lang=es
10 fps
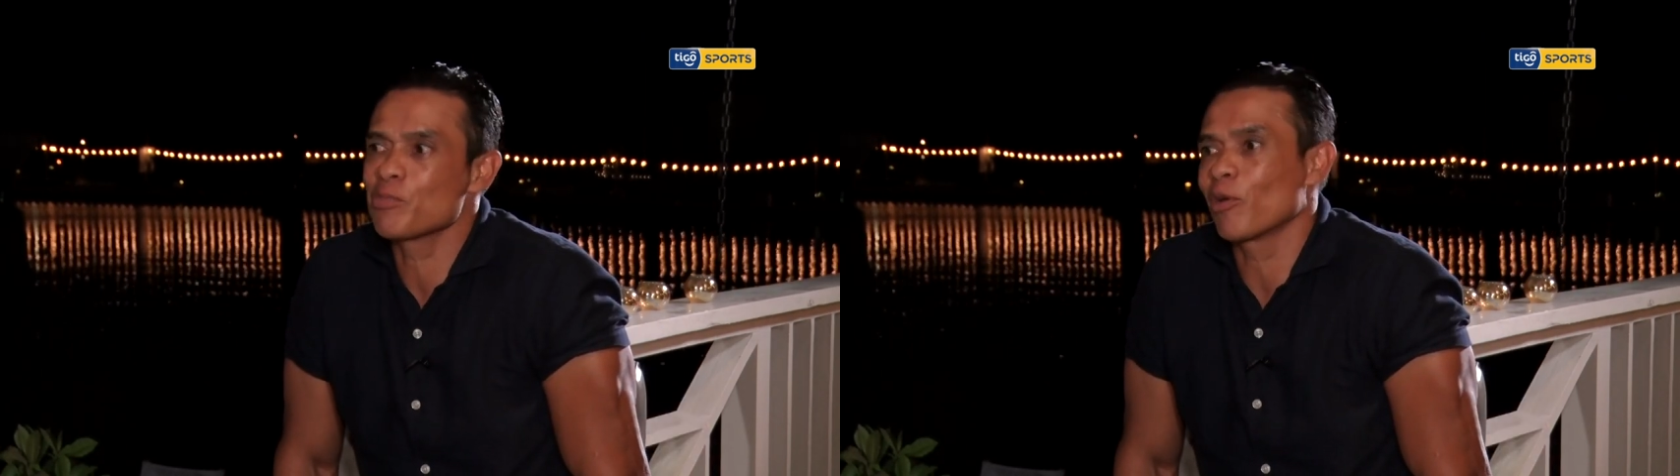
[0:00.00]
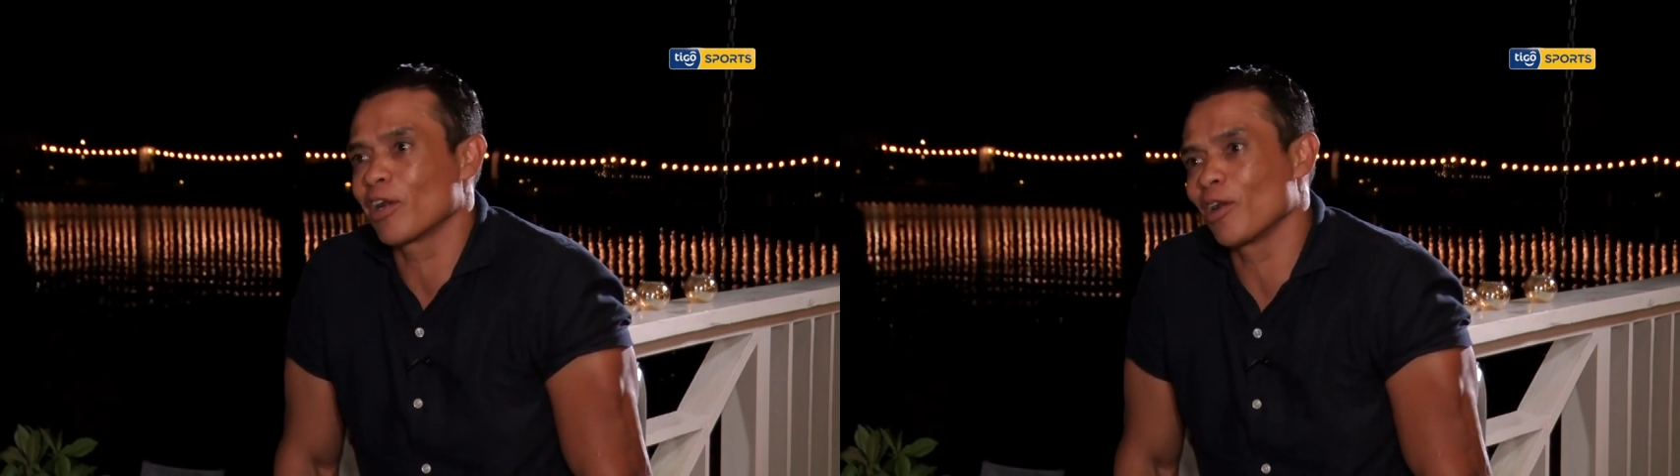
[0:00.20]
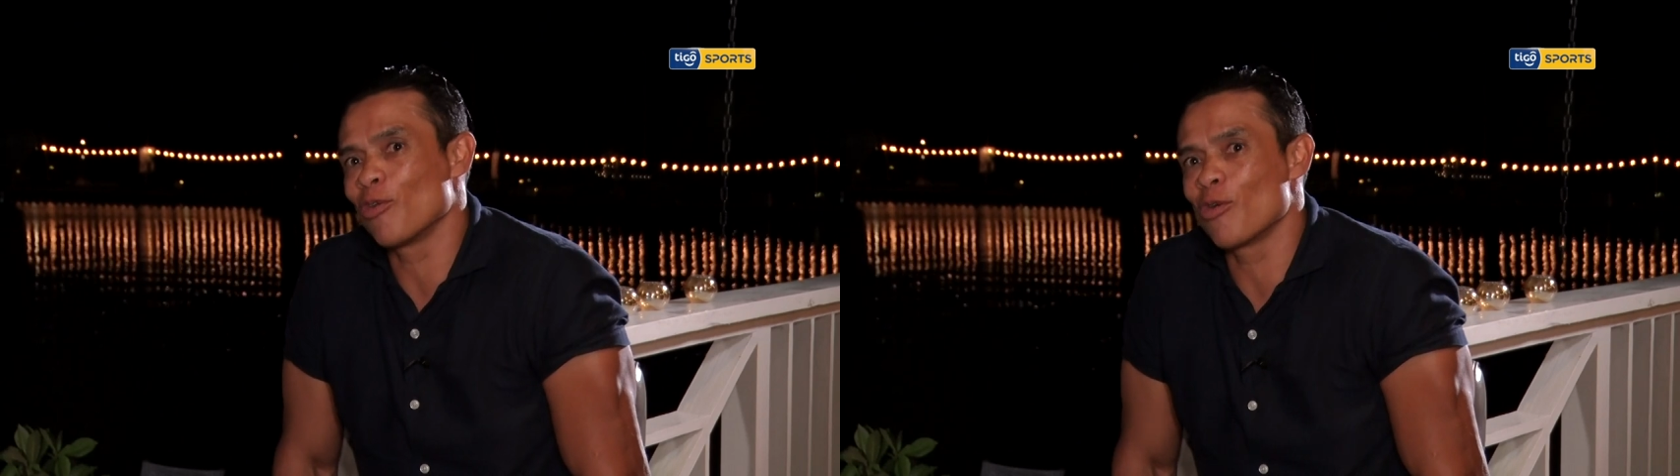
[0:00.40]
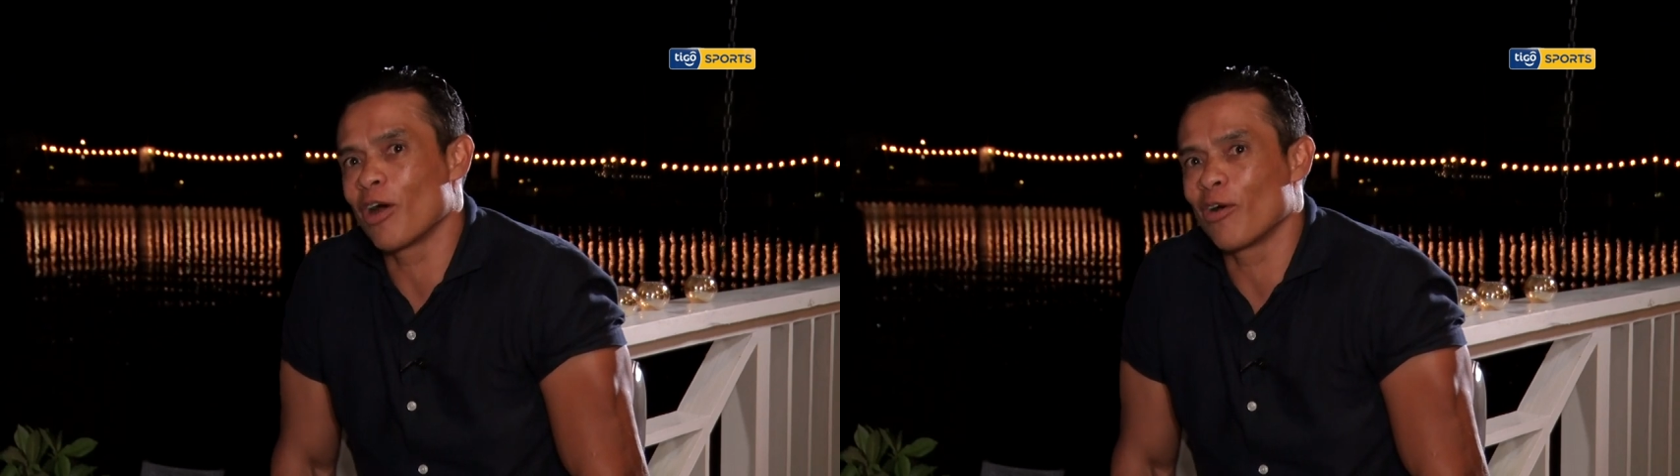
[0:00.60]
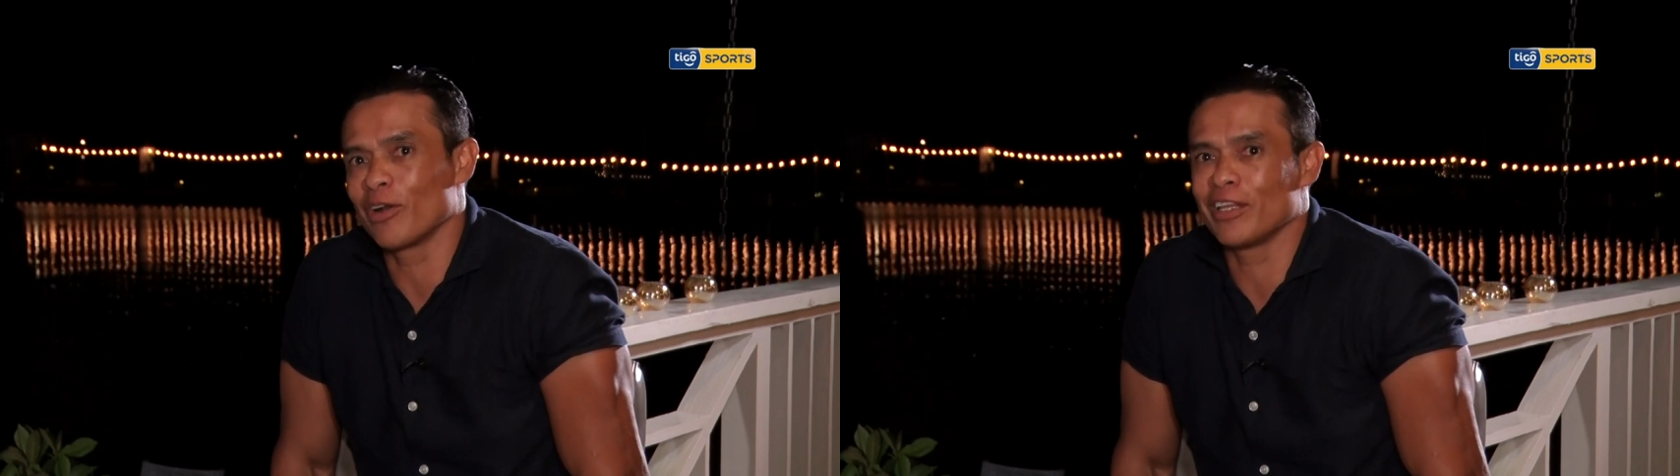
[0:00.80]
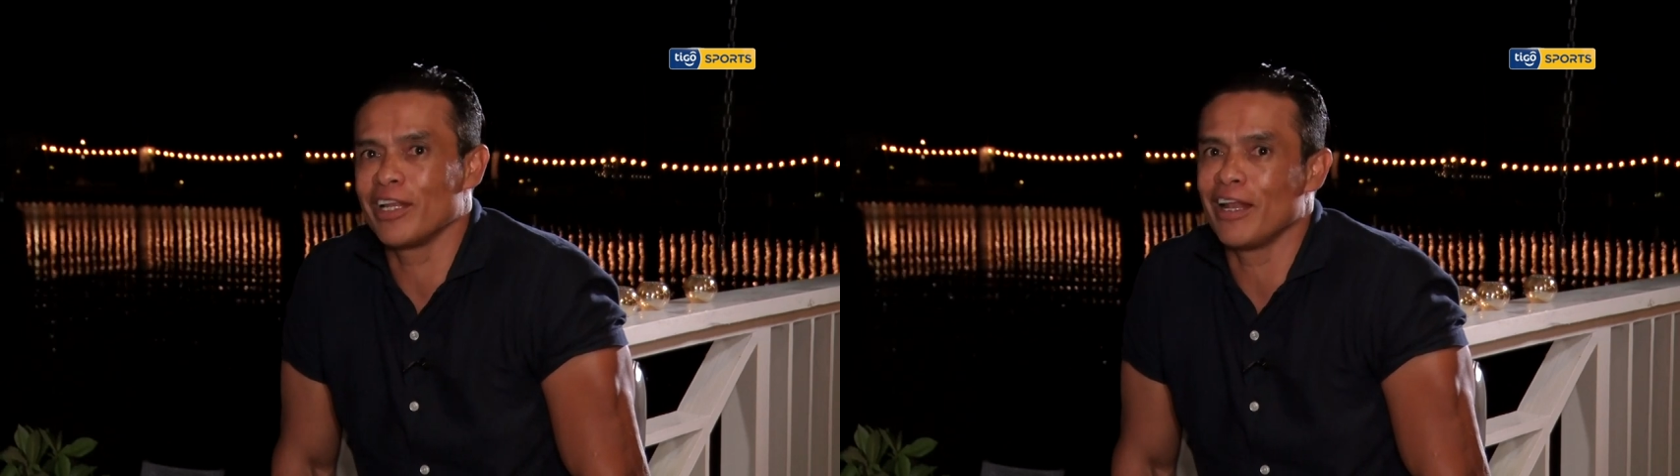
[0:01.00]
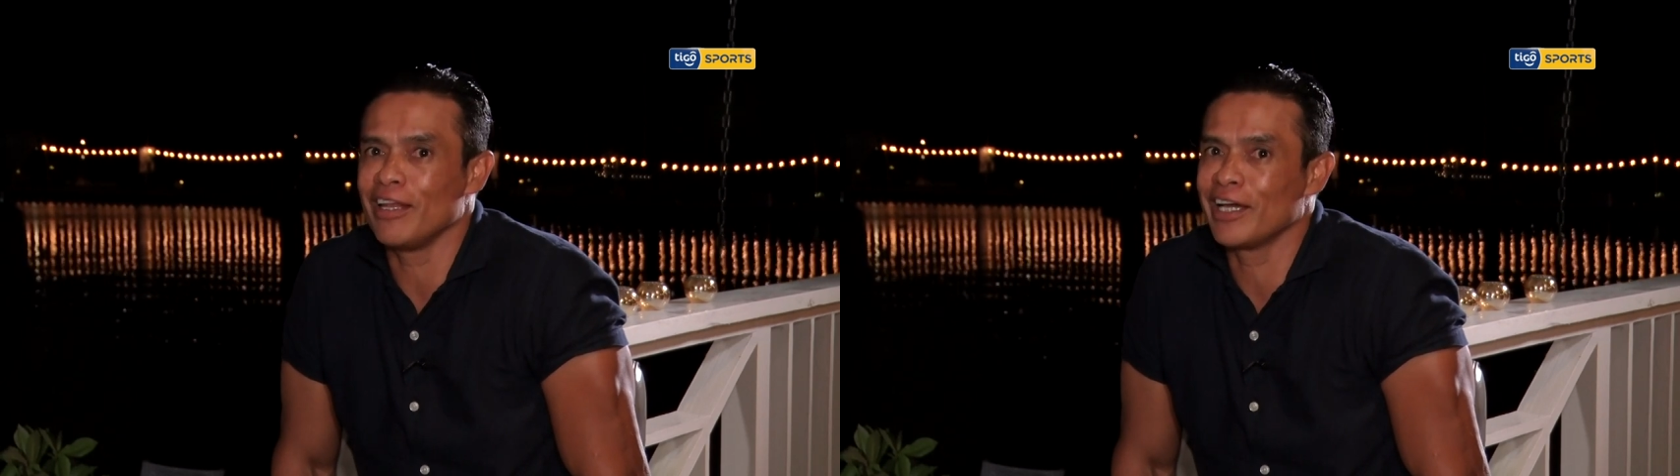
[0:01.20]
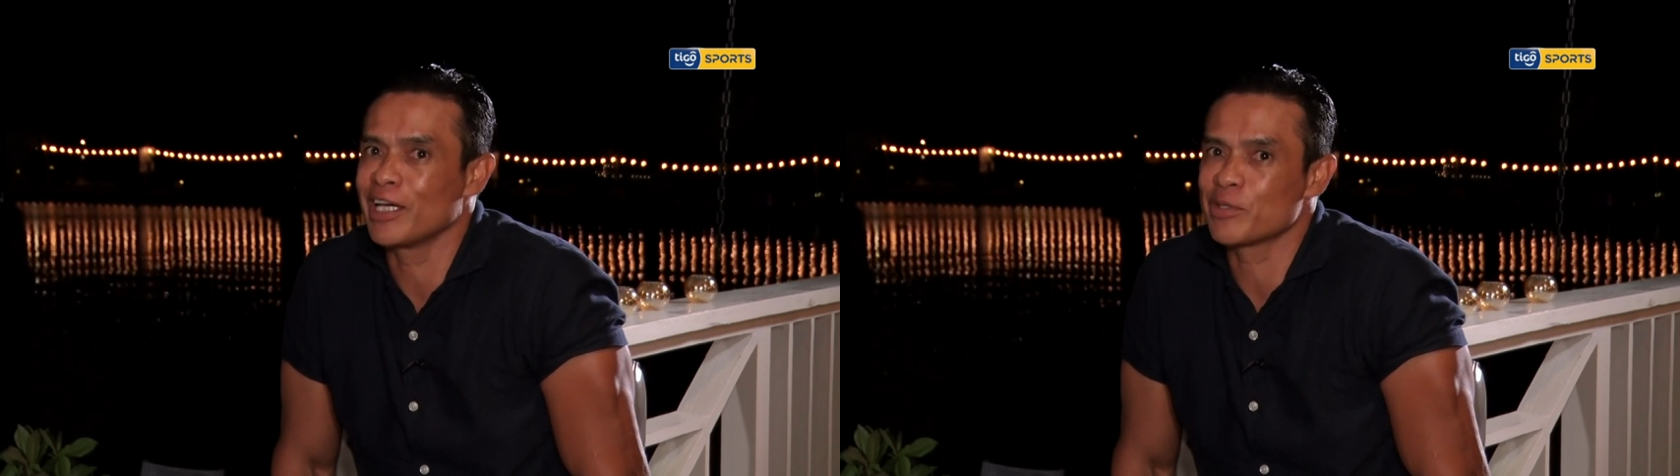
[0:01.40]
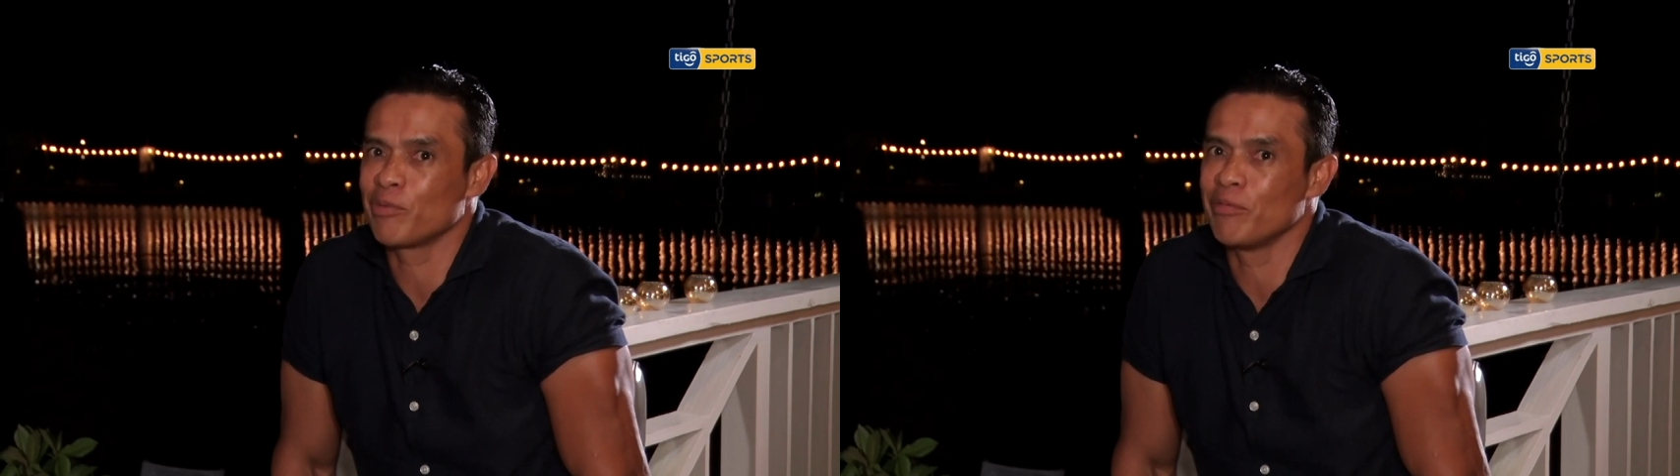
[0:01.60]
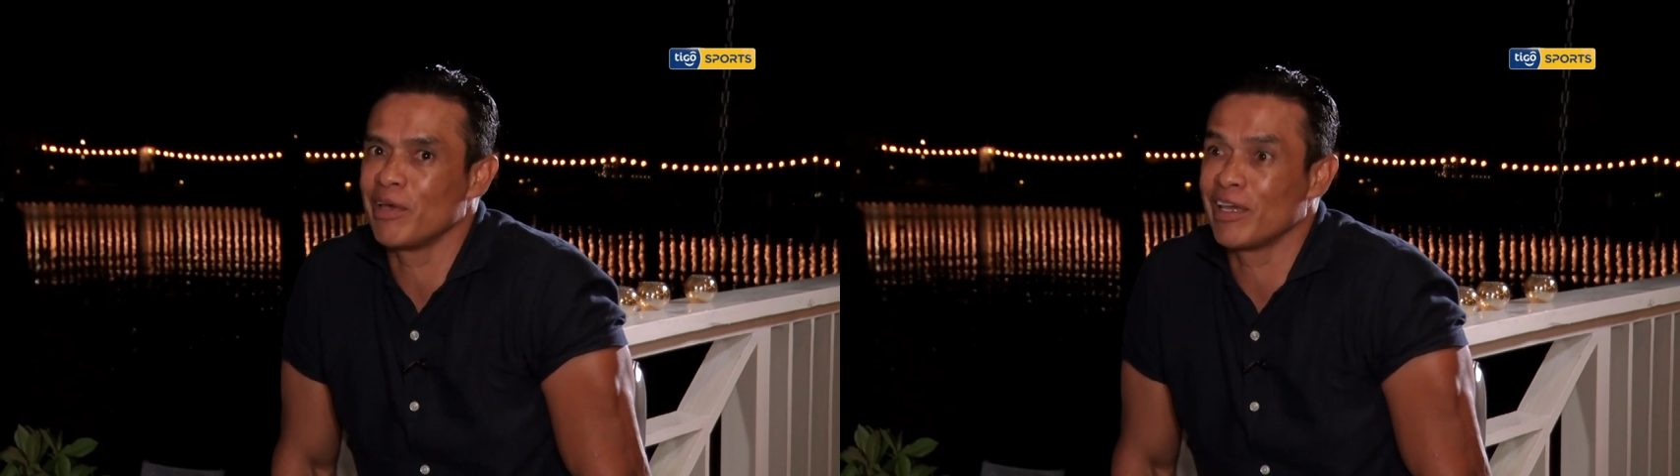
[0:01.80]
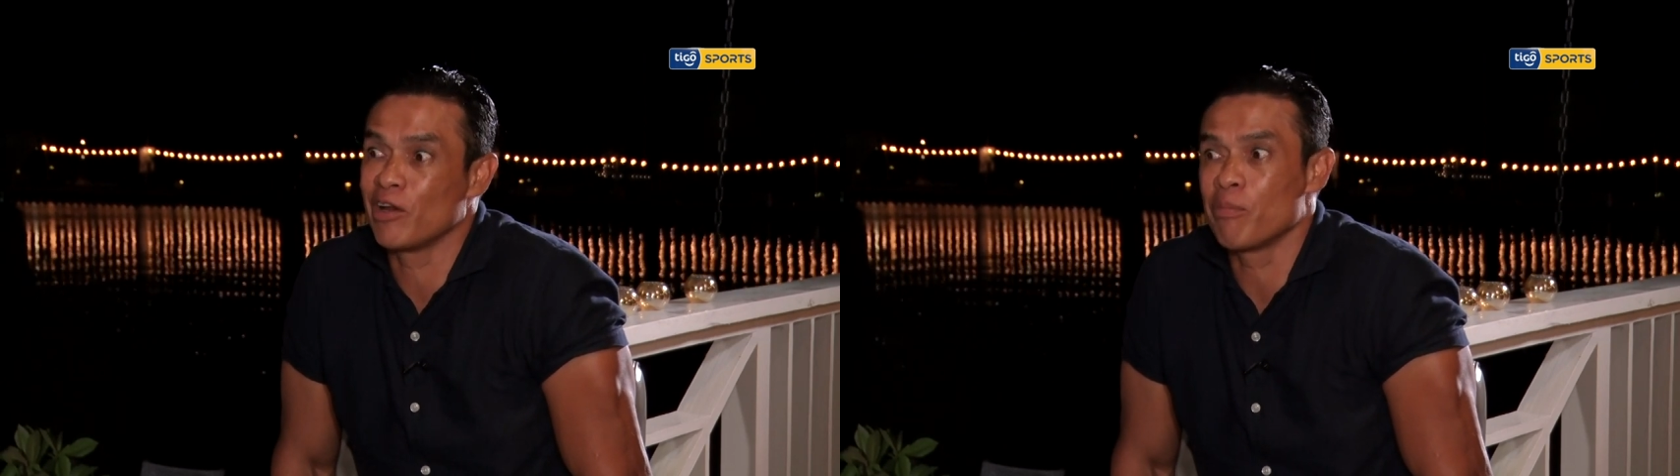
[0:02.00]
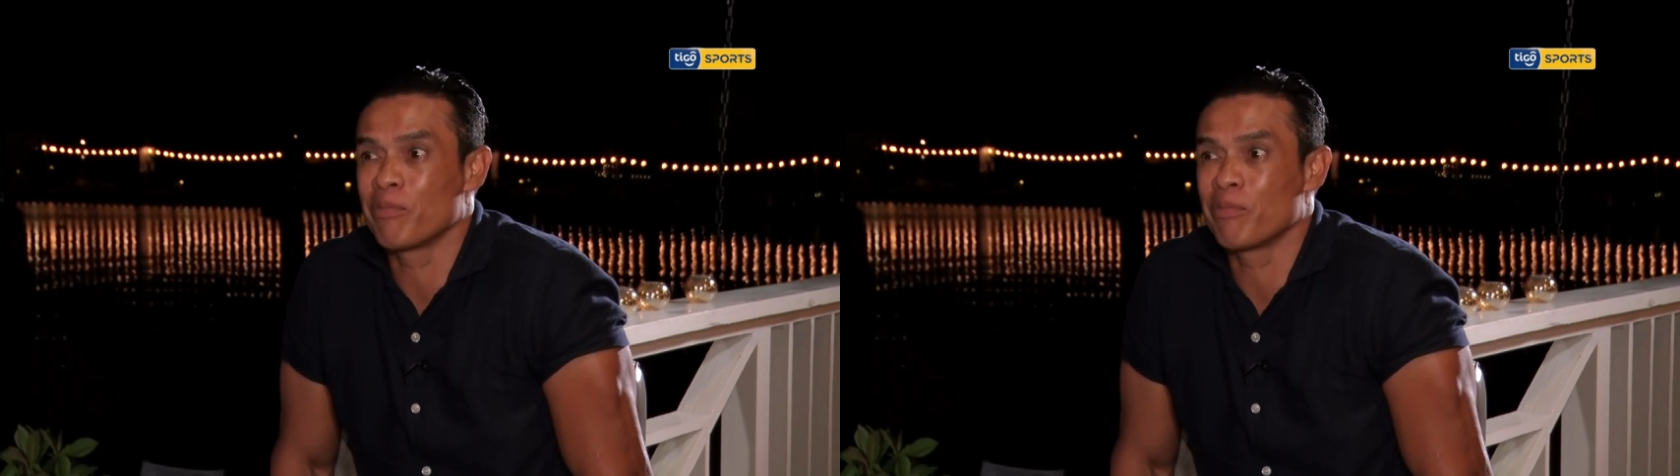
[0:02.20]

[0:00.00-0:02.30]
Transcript: porque los jugadores de la liga después me dijeron,